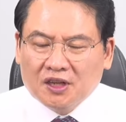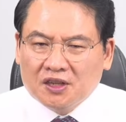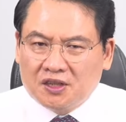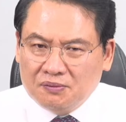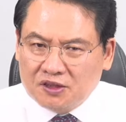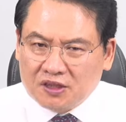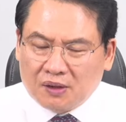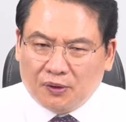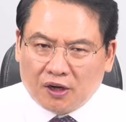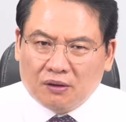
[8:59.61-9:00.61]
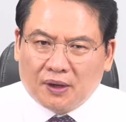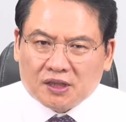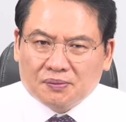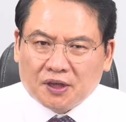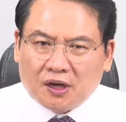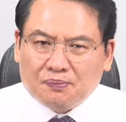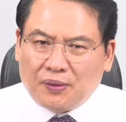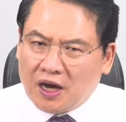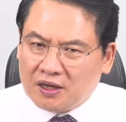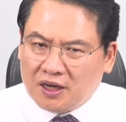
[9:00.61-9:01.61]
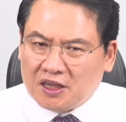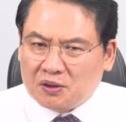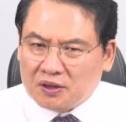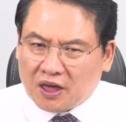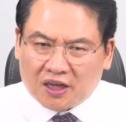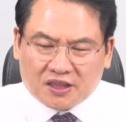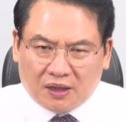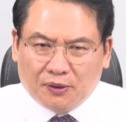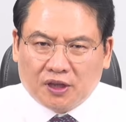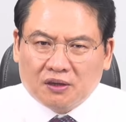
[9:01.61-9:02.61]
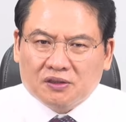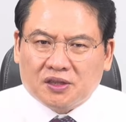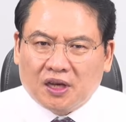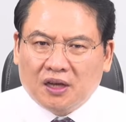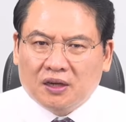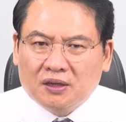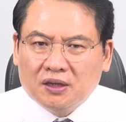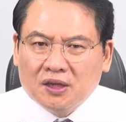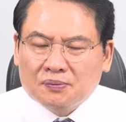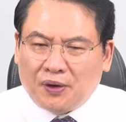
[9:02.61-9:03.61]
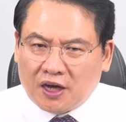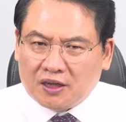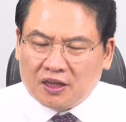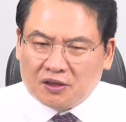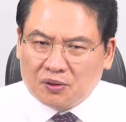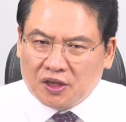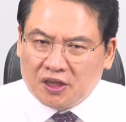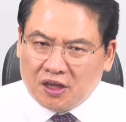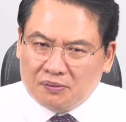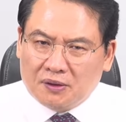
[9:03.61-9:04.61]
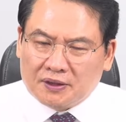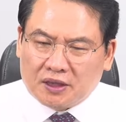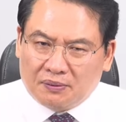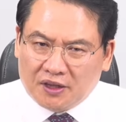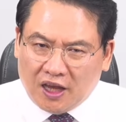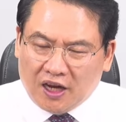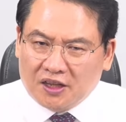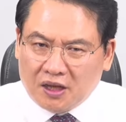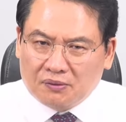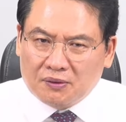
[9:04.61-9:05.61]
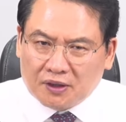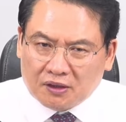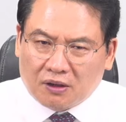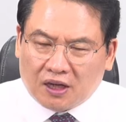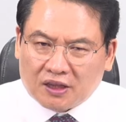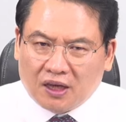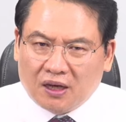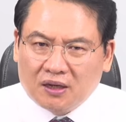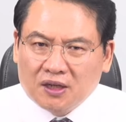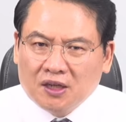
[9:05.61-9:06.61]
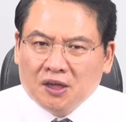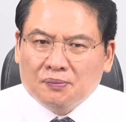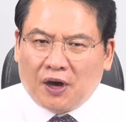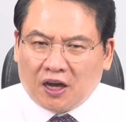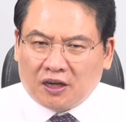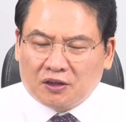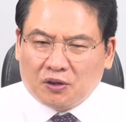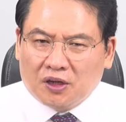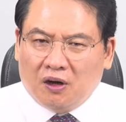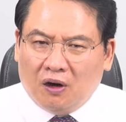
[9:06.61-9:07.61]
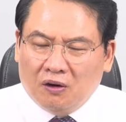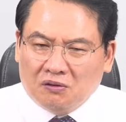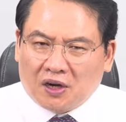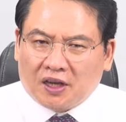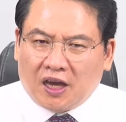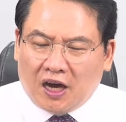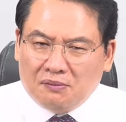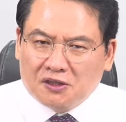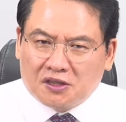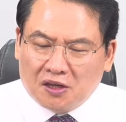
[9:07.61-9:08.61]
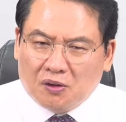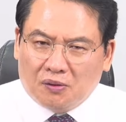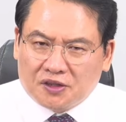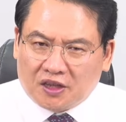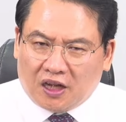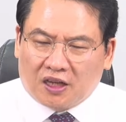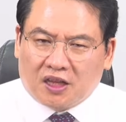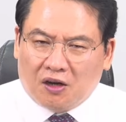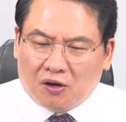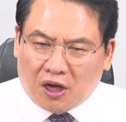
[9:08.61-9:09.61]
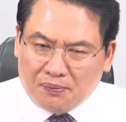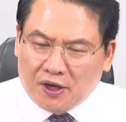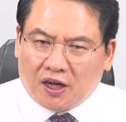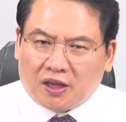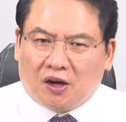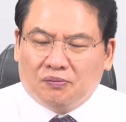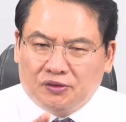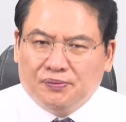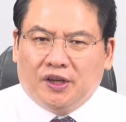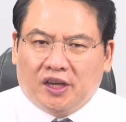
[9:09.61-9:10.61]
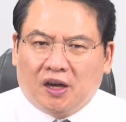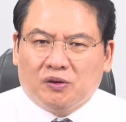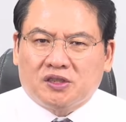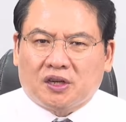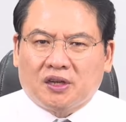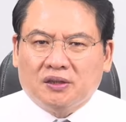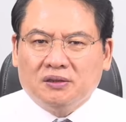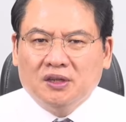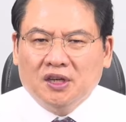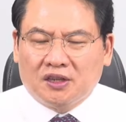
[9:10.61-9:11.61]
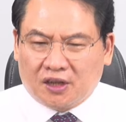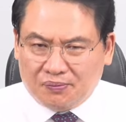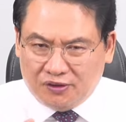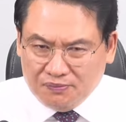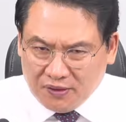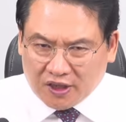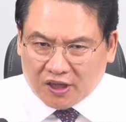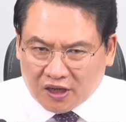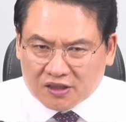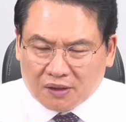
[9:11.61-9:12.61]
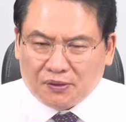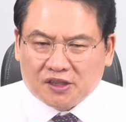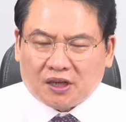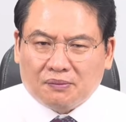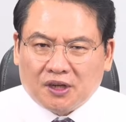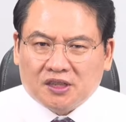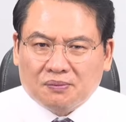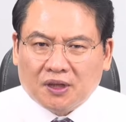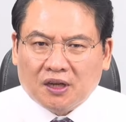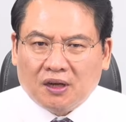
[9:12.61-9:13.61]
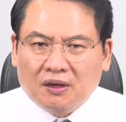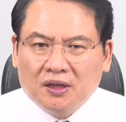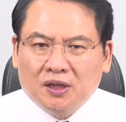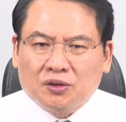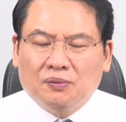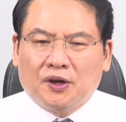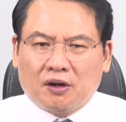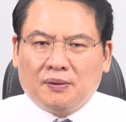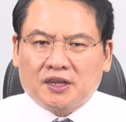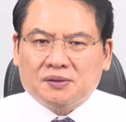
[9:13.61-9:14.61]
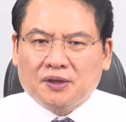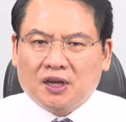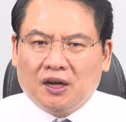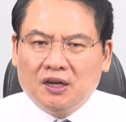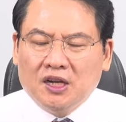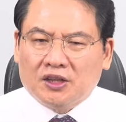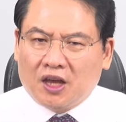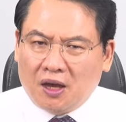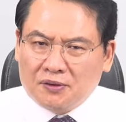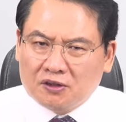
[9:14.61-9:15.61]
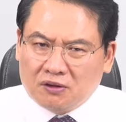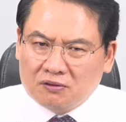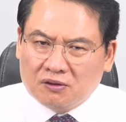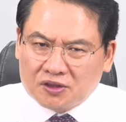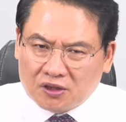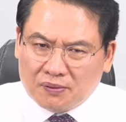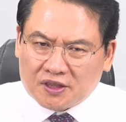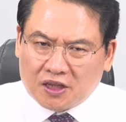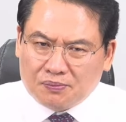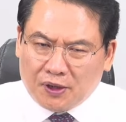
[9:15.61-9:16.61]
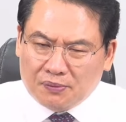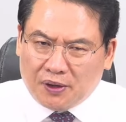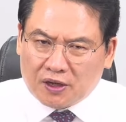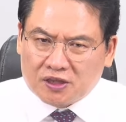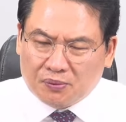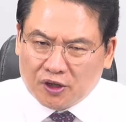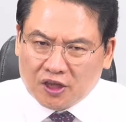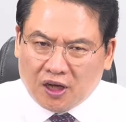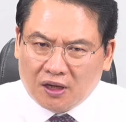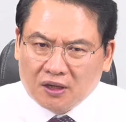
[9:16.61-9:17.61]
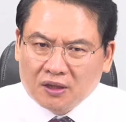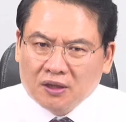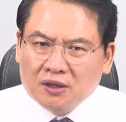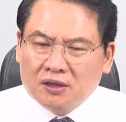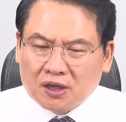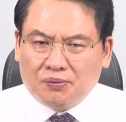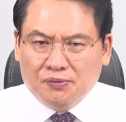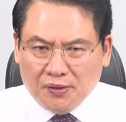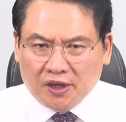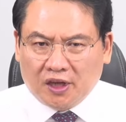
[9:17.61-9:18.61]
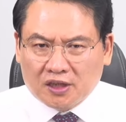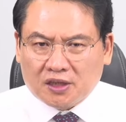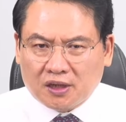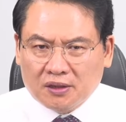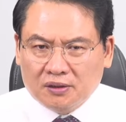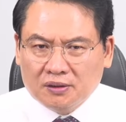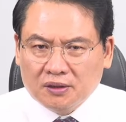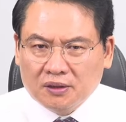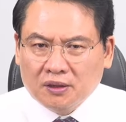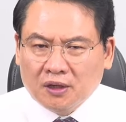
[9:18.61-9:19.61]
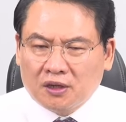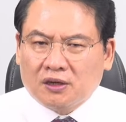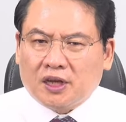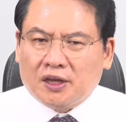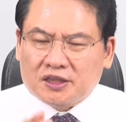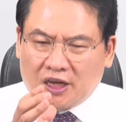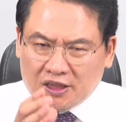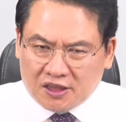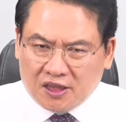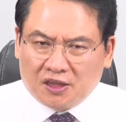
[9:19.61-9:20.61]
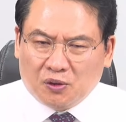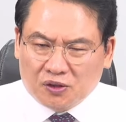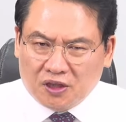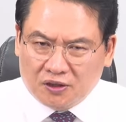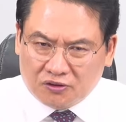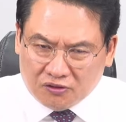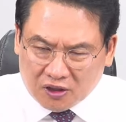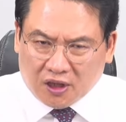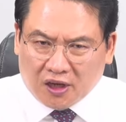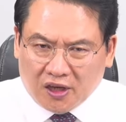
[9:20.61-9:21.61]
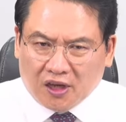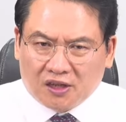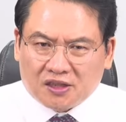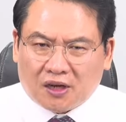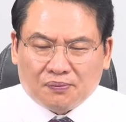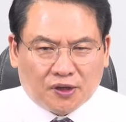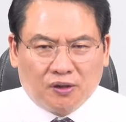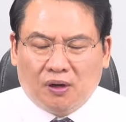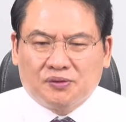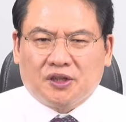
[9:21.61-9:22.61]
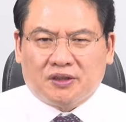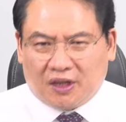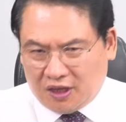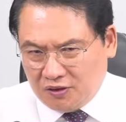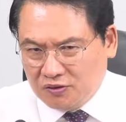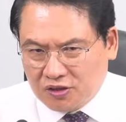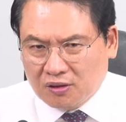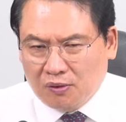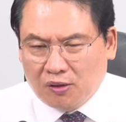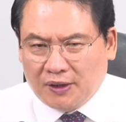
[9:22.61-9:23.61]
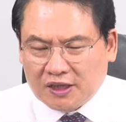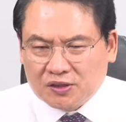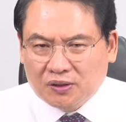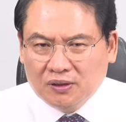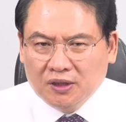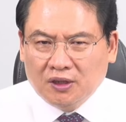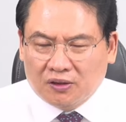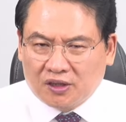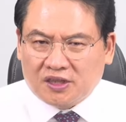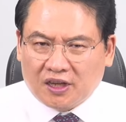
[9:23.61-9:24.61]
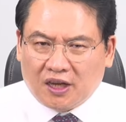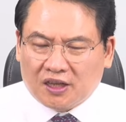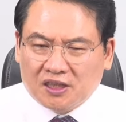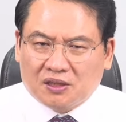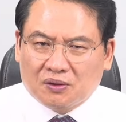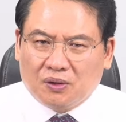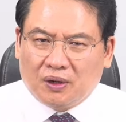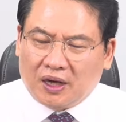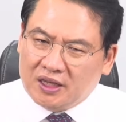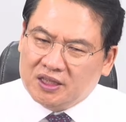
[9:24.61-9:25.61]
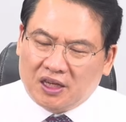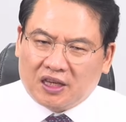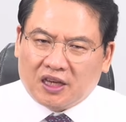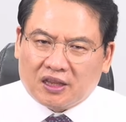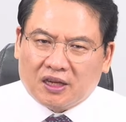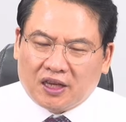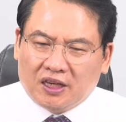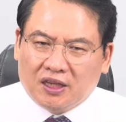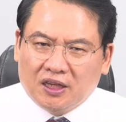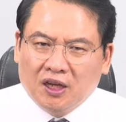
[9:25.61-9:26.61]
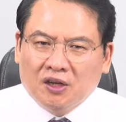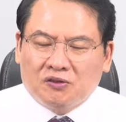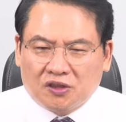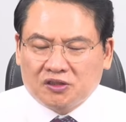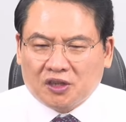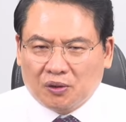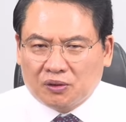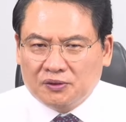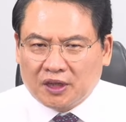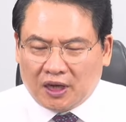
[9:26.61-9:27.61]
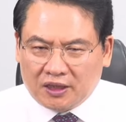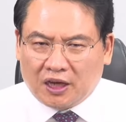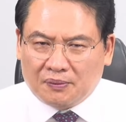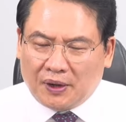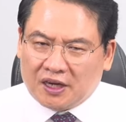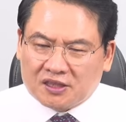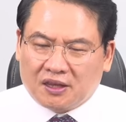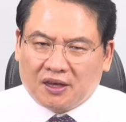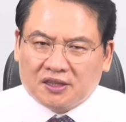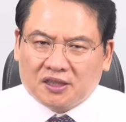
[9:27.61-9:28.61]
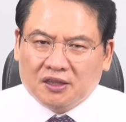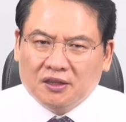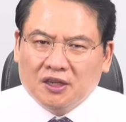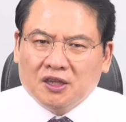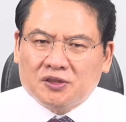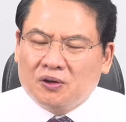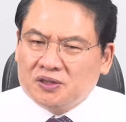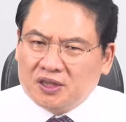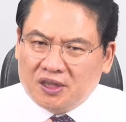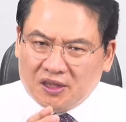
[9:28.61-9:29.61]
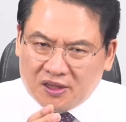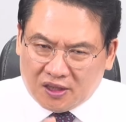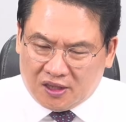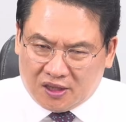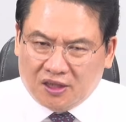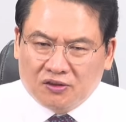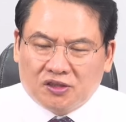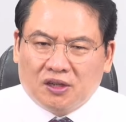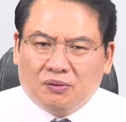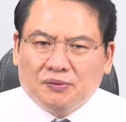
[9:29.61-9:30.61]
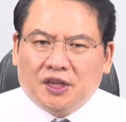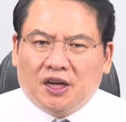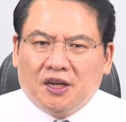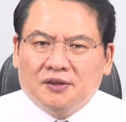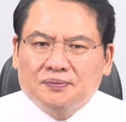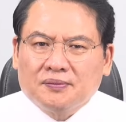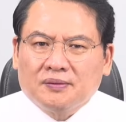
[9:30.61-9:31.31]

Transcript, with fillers: 김은수 지사 뭐라고 말했습니까? 박근혜 대통령 탄핵 잘못된 것이다. 박근혜 대통령이 뇌물을 받았다면 내가 뇌물을 받은 같다. 박근혜 대통령 억울하게 아무 제도 없이 탄핵당하고 깜빵 갔다라고 분명히 얘기하고 있잖아요. 그렇게 분명히 얘기하는 사람 몇 사람이나 있습니까? 또 뭐라고 말했습니까? 대한민국 건국은 1948년 8월 15일이다. 그렇게 분명히 얘기했잖아요. 그렇게 자신의 소신을 뚜렷하게 얘기하는 사람 별로 없어요. 다 눈치고 보고 말이죠. 어떤 생각이 있어도 아이 얘기했다가 괜히 구설수에 오르면 아 내가 마이너스 되겠지. 정치인들은 특히 눈치를 봅니다.